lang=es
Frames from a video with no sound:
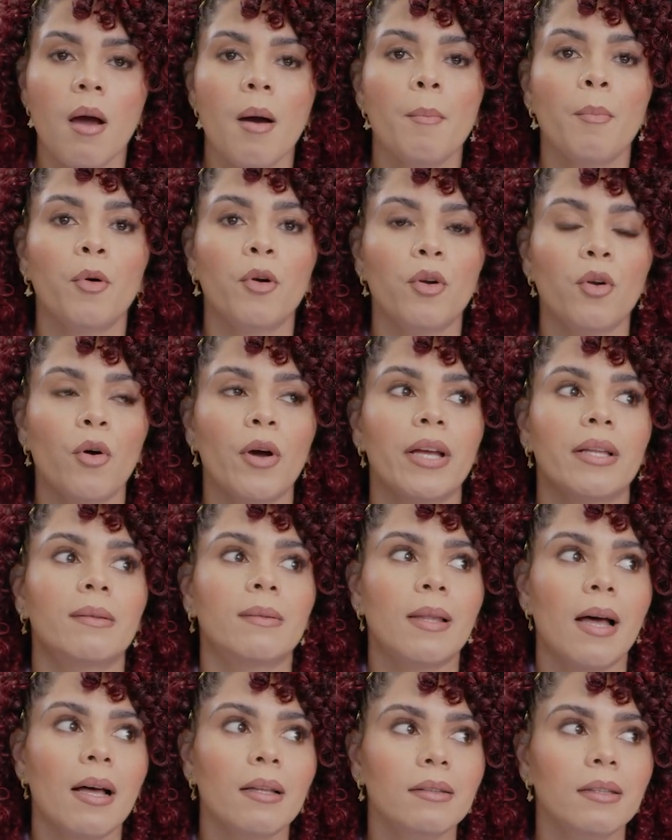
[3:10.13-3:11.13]
por los
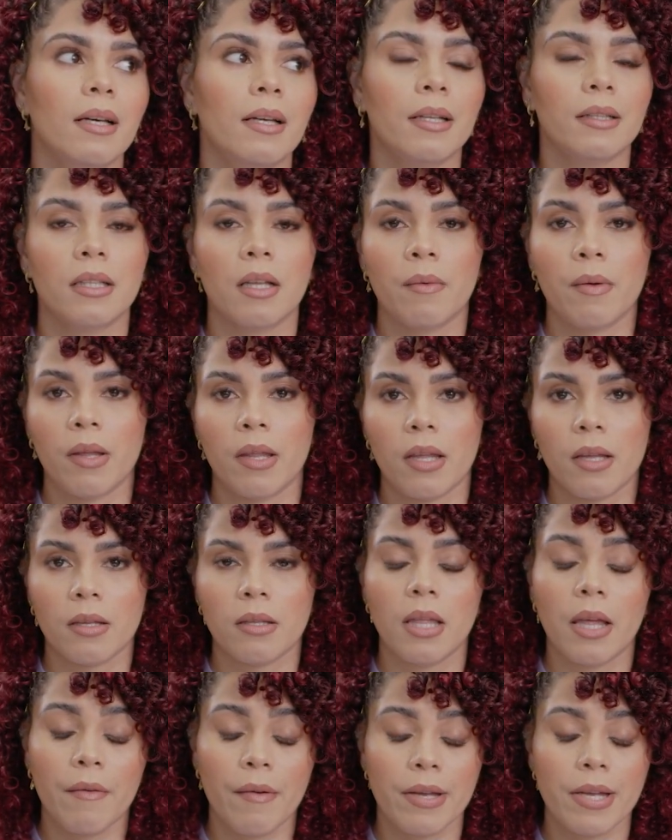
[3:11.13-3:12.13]
estándares de,
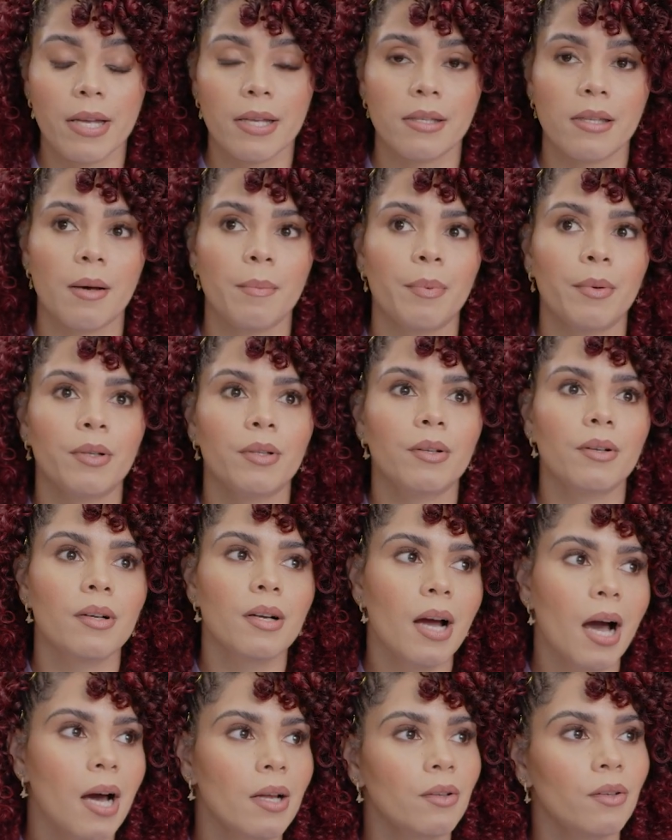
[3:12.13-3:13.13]
de belleza, por los
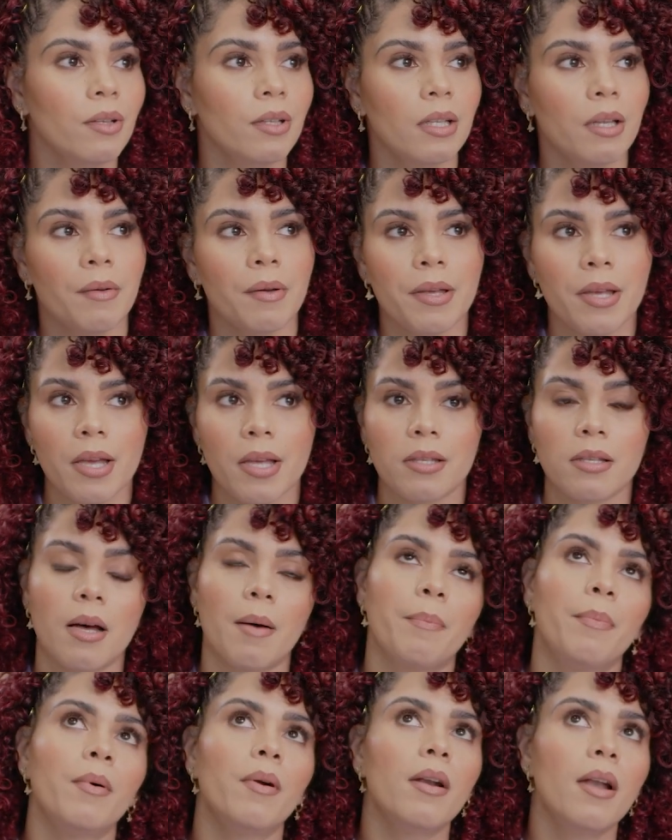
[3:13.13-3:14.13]
cánones de belleza,
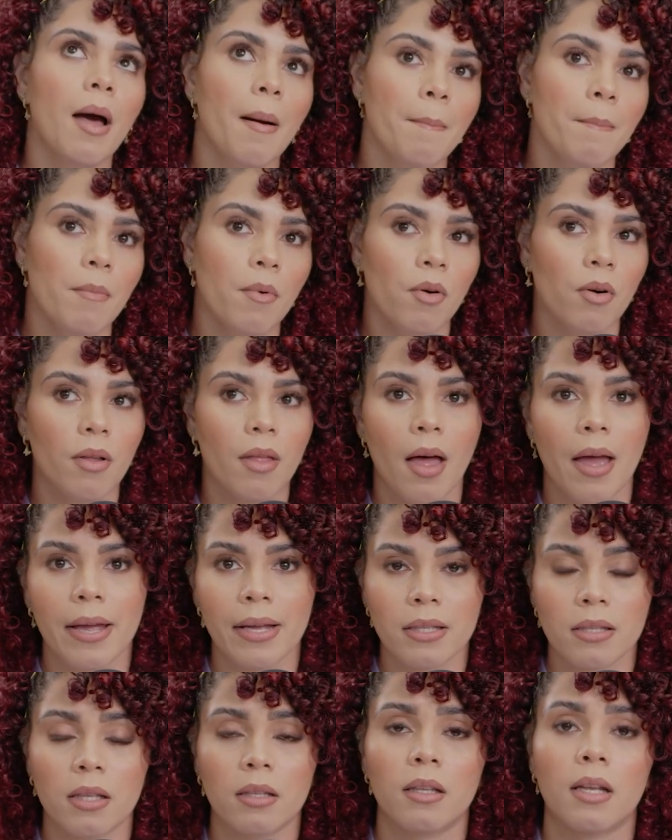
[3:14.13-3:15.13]
por las modas,
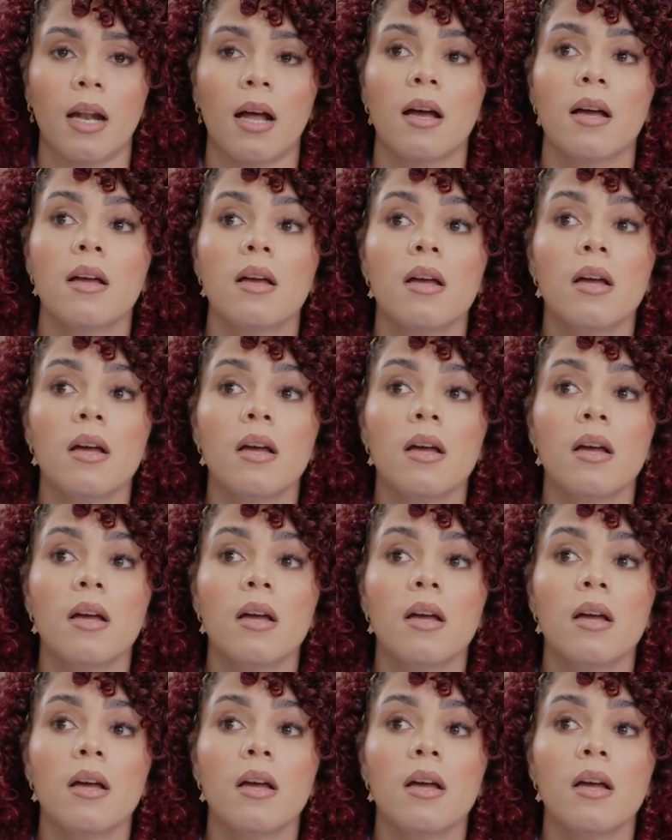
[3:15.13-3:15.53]
etcétera.